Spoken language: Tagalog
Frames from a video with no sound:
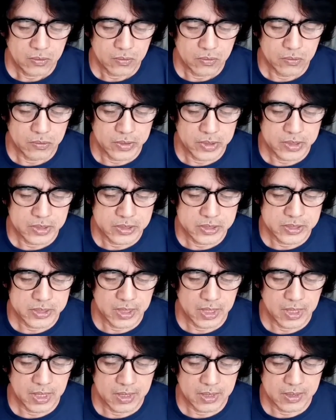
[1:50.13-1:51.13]
ngunit
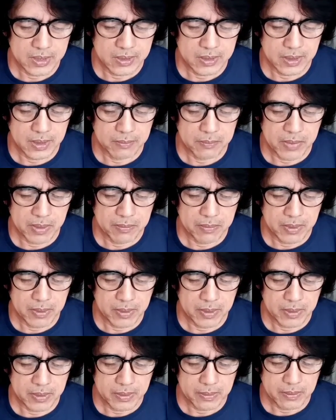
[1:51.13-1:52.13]
silang
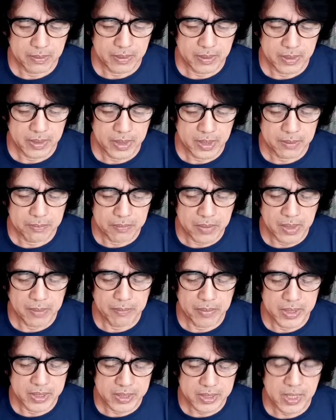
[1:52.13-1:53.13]
maba-
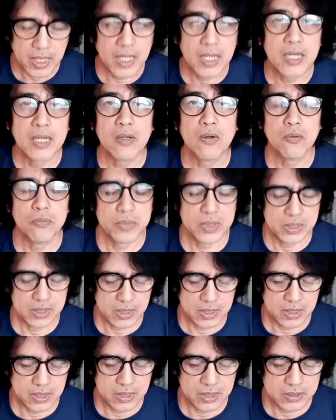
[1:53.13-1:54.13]
nagbabantang
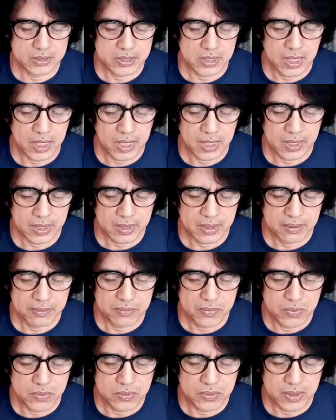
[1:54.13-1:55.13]
kumitil sa aking
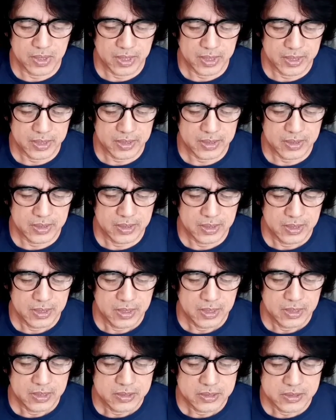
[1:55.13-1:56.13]
buhay,
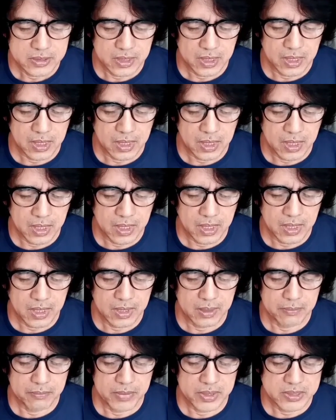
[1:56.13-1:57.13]
sila nga
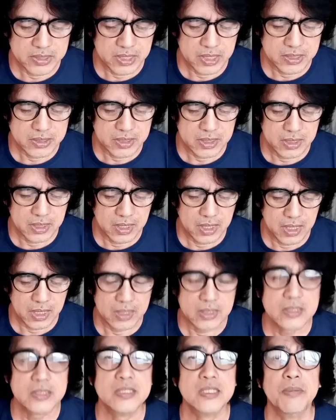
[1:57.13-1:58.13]
ang masasadlak
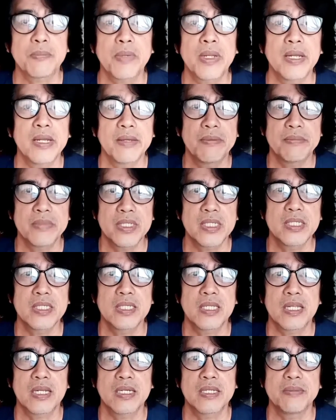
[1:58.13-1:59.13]
sa malamig
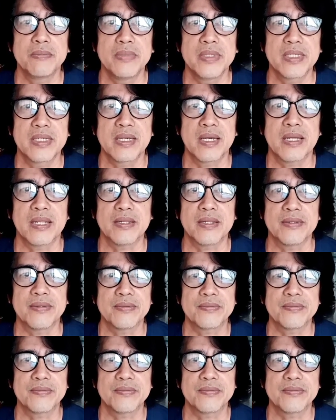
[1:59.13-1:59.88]
na libingan.